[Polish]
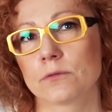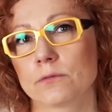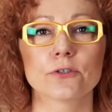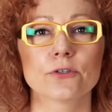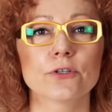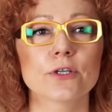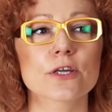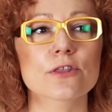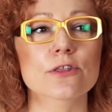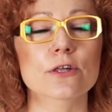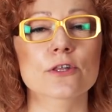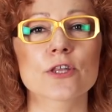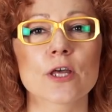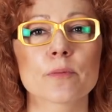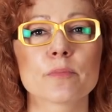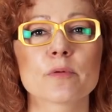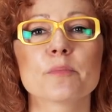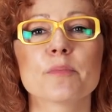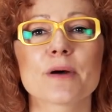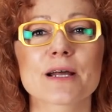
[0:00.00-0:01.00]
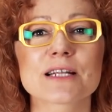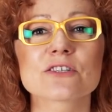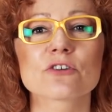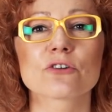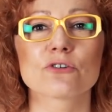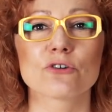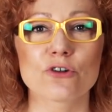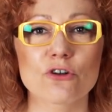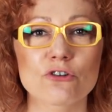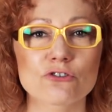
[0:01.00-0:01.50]
No i jeszcze chciałabym bardzo
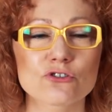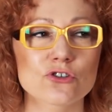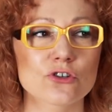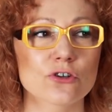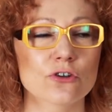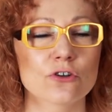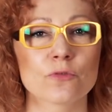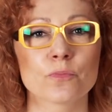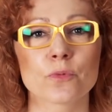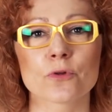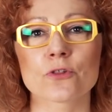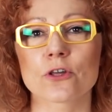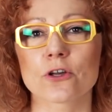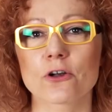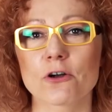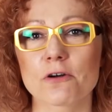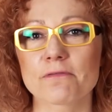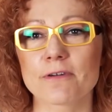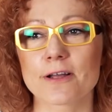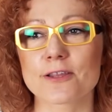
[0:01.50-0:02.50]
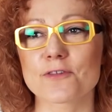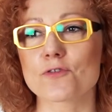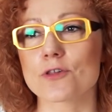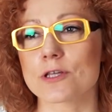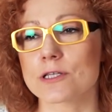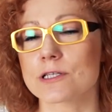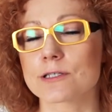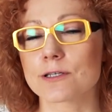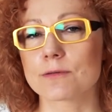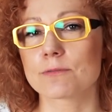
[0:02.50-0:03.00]
gorąco podziękować
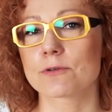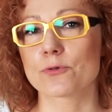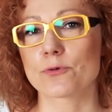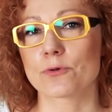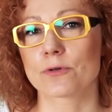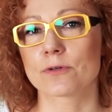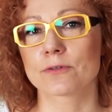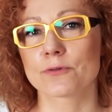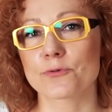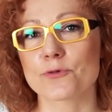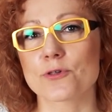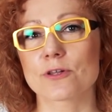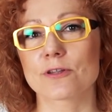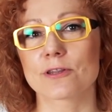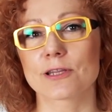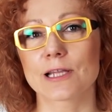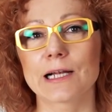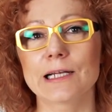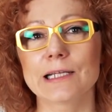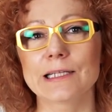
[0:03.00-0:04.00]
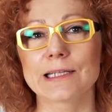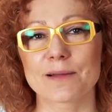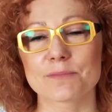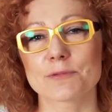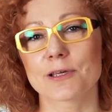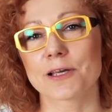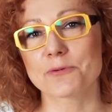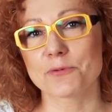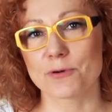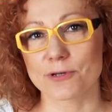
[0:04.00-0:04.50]
wszystkim, którzy oddali na
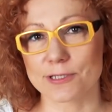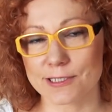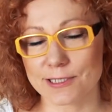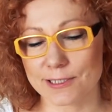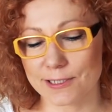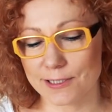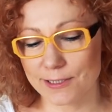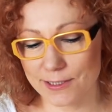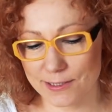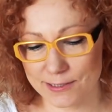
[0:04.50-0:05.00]
mnie głosy.